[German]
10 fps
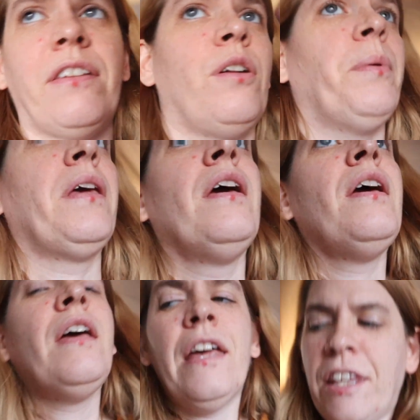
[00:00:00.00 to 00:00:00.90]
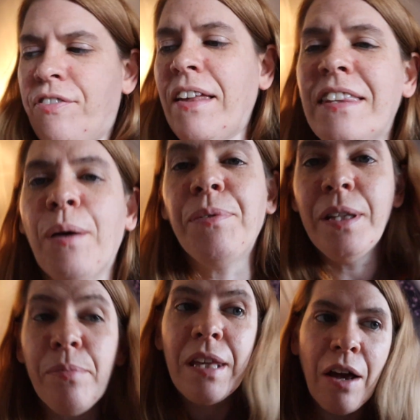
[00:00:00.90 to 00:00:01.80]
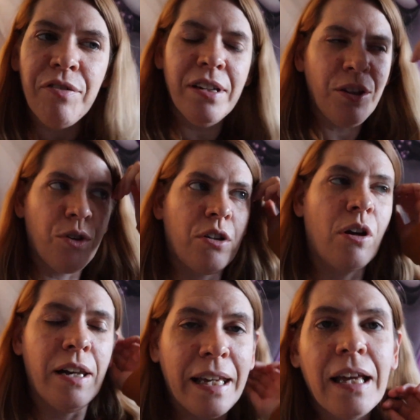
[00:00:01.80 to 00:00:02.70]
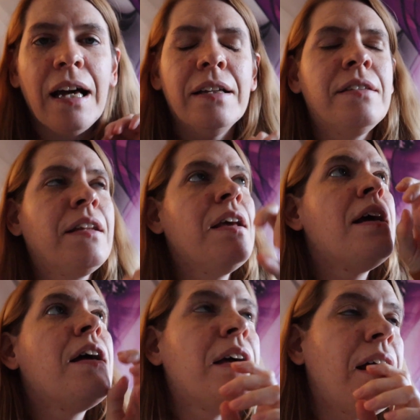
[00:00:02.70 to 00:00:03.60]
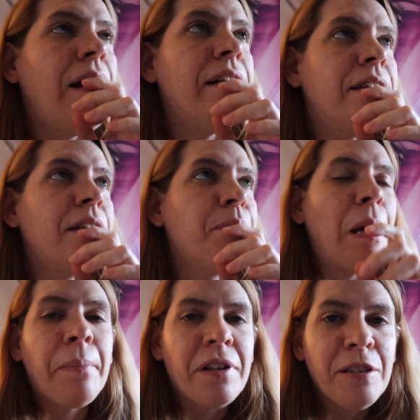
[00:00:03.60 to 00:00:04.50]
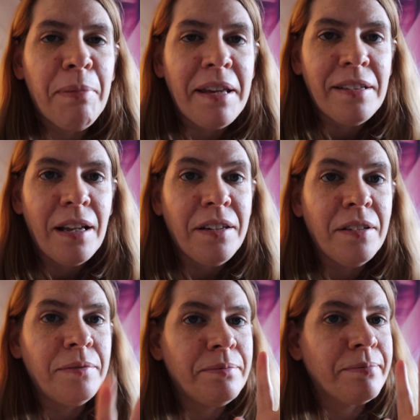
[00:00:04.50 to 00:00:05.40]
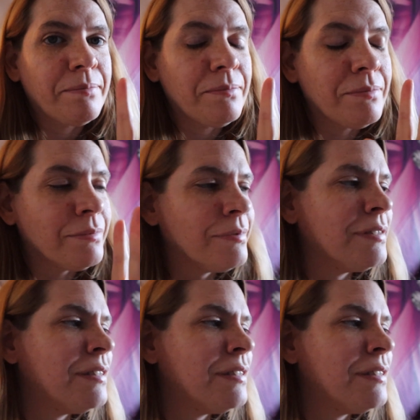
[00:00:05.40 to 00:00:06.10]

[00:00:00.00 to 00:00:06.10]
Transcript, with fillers: ist, glaube ich, ich weiß nicht, ob Zimtkaffee nicht sogar noch leckerer ist als Pumpkin Spice Latte. Mm.